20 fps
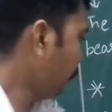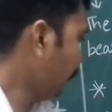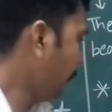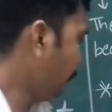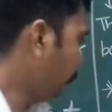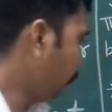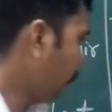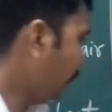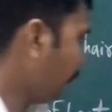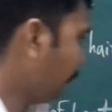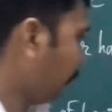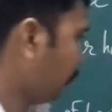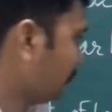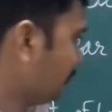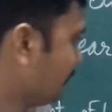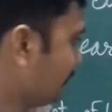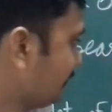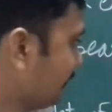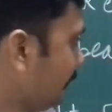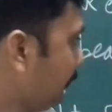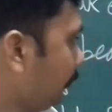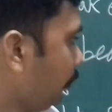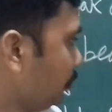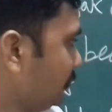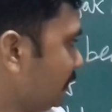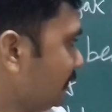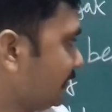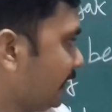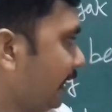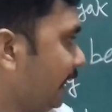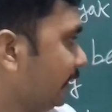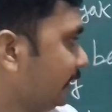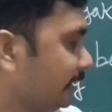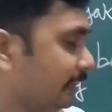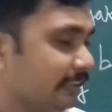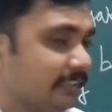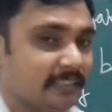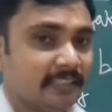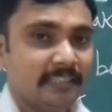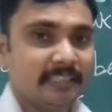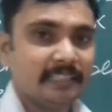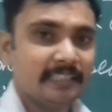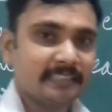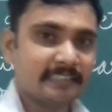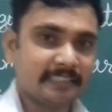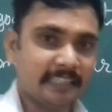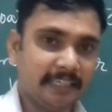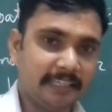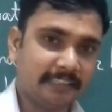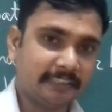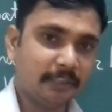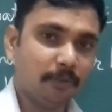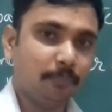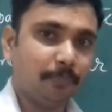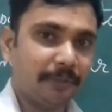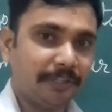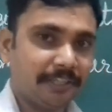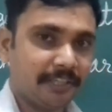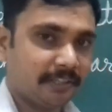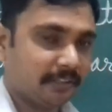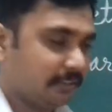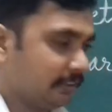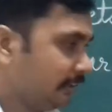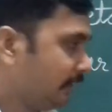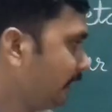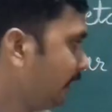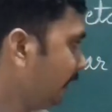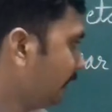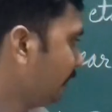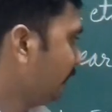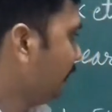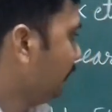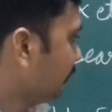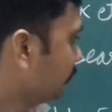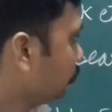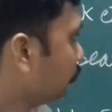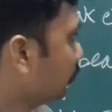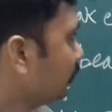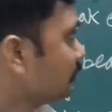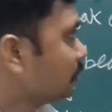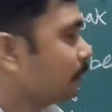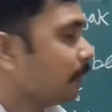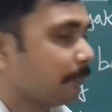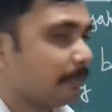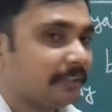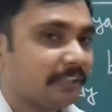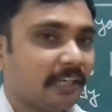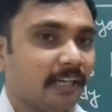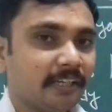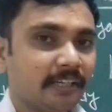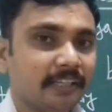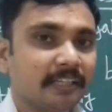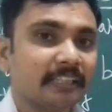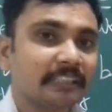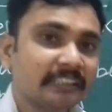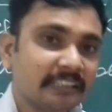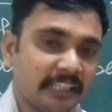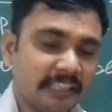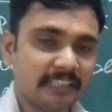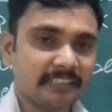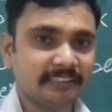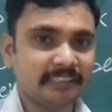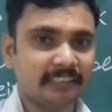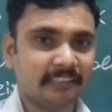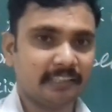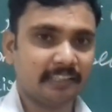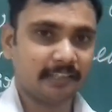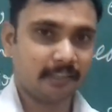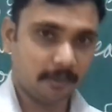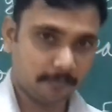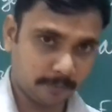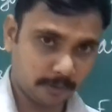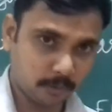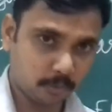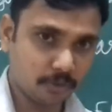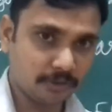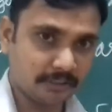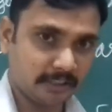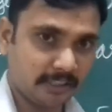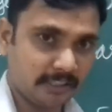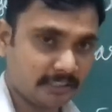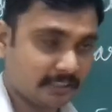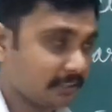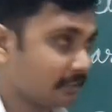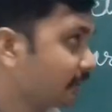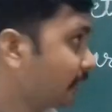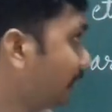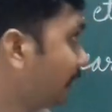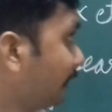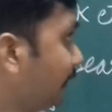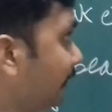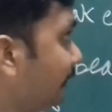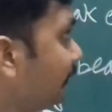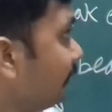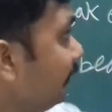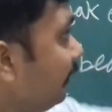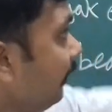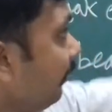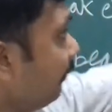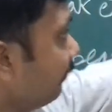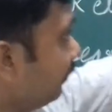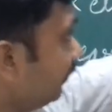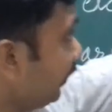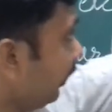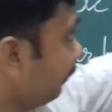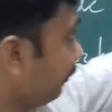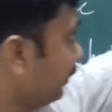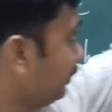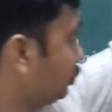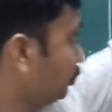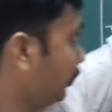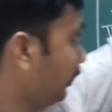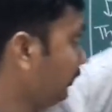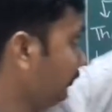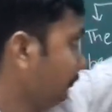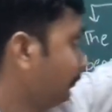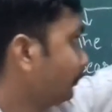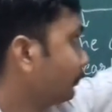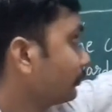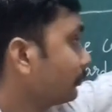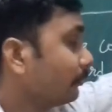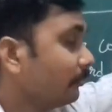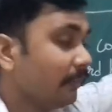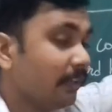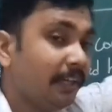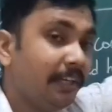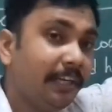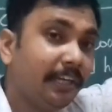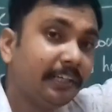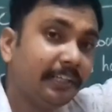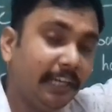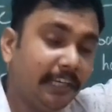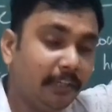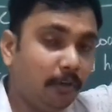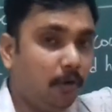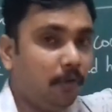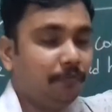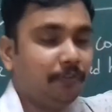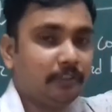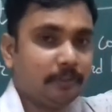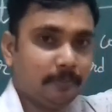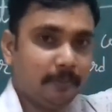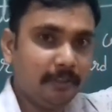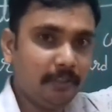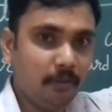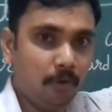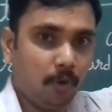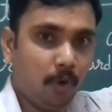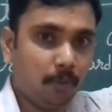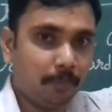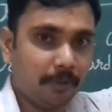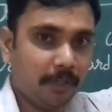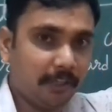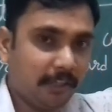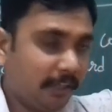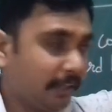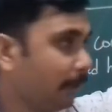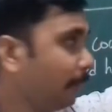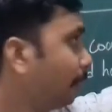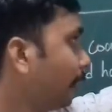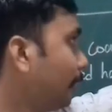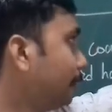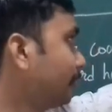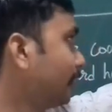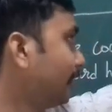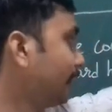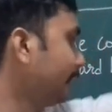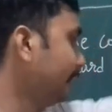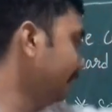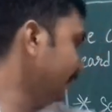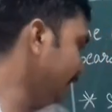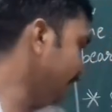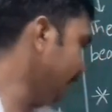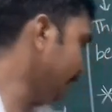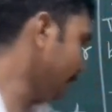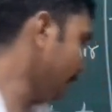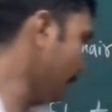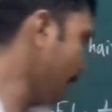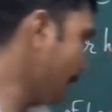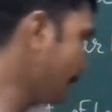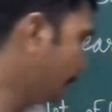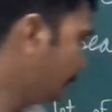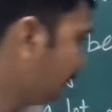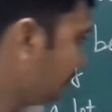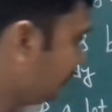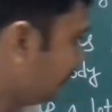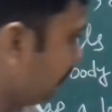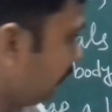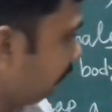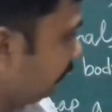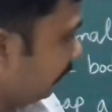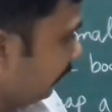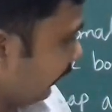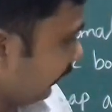तो ये पूरा प्रोसेस है ये प्रोसेस कहलाता है सेलेक्टिव ब्रीडिंग ठीक है क्योंकि इसमें अपन क्या करें सेलेक्शन करें अपन खुद सेलेक्ट करके फिर अपन जो है एक नई ऑफ स्प्रिंग ऑप्टेन कर रहे हैं प्राप्त कर रहे हैं ठीक है फिर